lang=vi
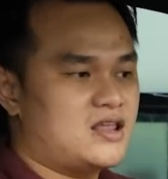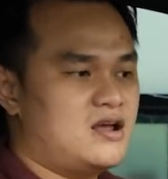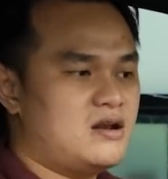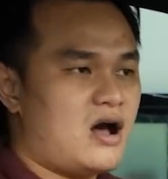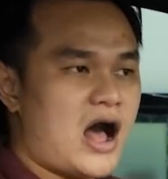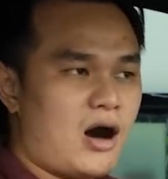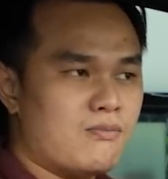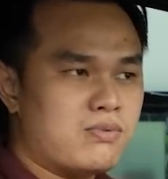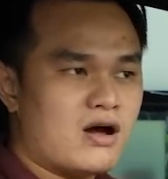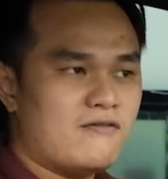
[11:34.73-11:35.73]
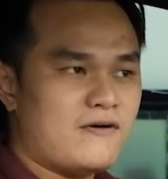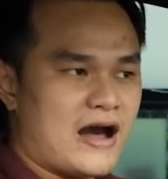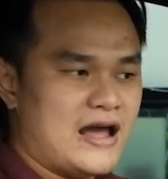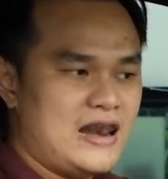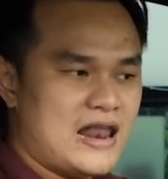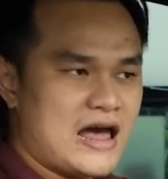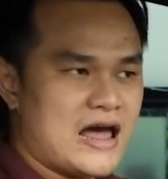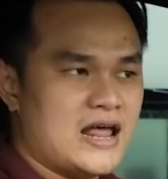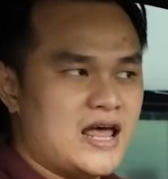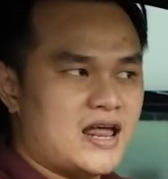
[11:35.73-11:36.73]
chứ nó không có phải
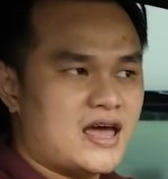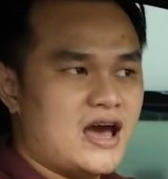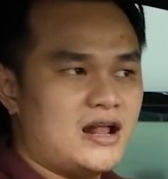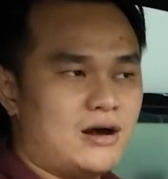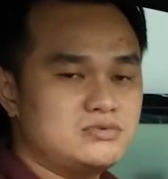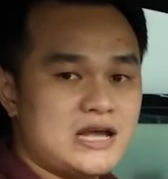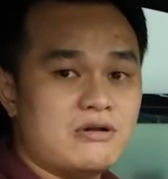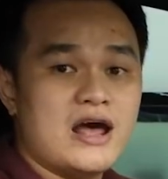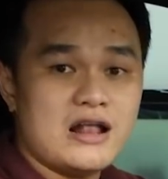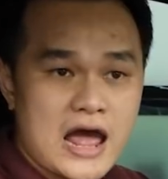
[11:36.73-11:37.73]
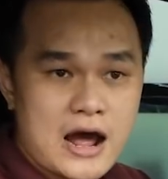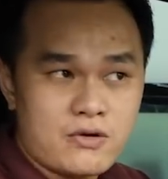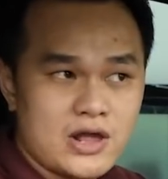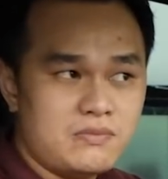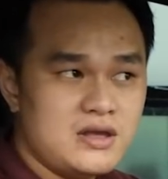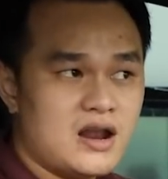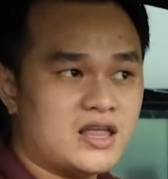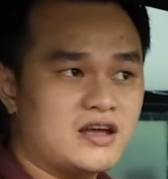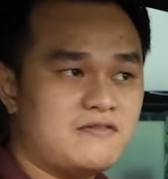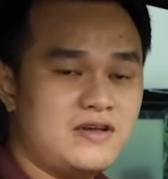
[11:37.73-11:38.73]
là cái hệ thống treo thể thao giống như
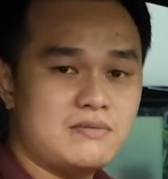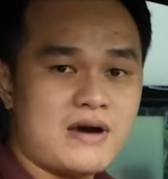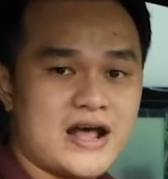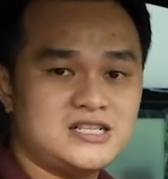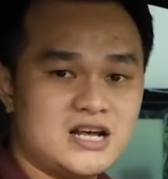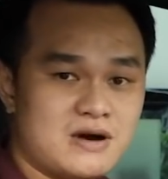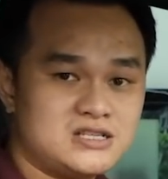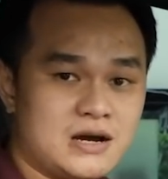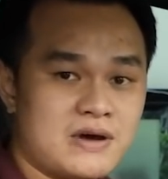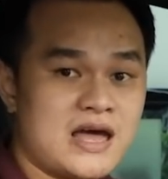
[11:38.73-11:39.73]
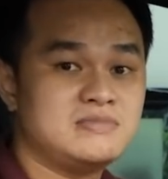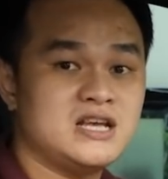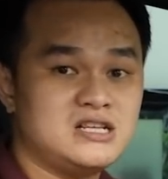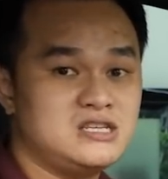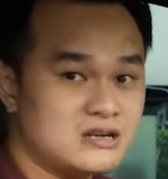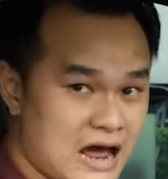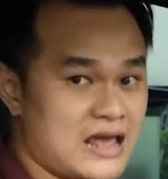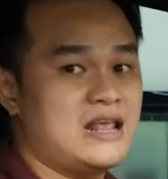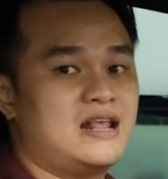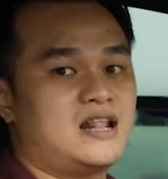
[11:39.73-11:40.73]
là những cái phiên bản C300 AMG trước
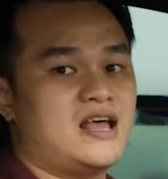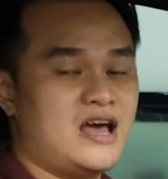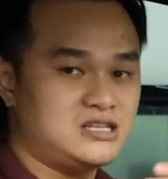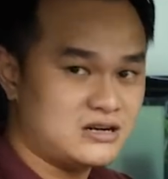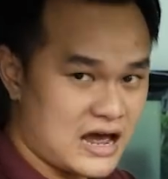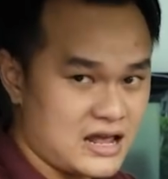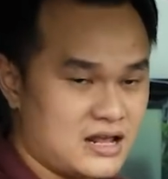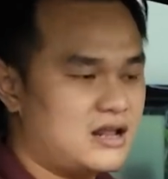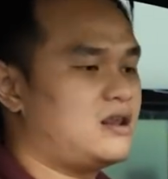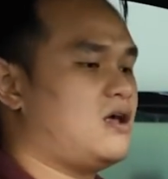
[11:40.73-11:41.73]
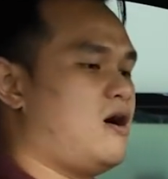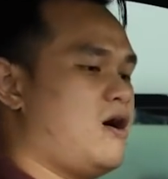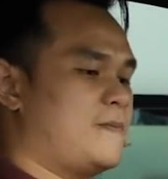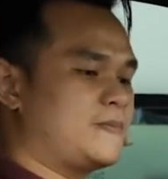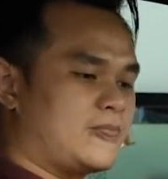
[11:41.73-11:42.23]
đây thế hệ trước đây đó